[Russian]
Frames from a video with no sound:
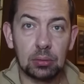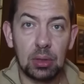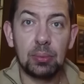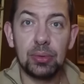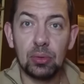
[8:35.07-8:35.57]

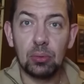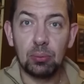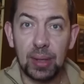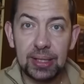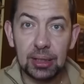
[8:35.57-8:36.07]
объем,
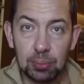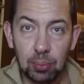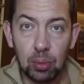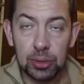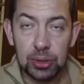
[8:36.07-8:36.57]
пакет
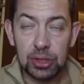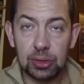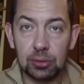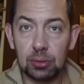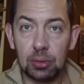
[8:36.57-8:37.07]
помощи э,
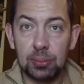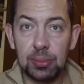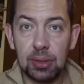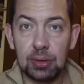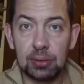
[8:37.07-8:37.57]

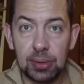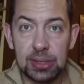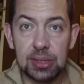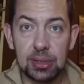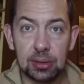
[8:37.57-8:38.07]
объявлен
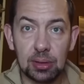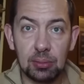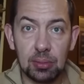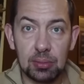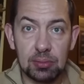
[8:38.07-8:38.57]

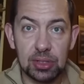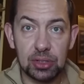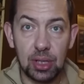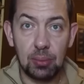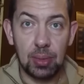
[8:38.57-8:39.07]
президентом
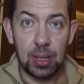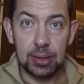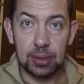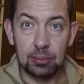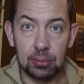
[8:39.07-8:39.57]
США
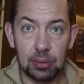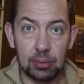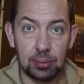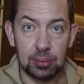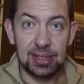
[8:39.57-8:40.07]
Байденом,
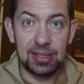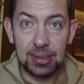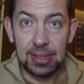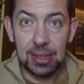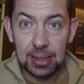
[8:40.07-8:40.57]
там 3
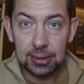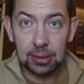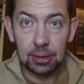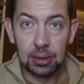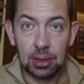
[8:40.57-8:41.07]
миллиарда.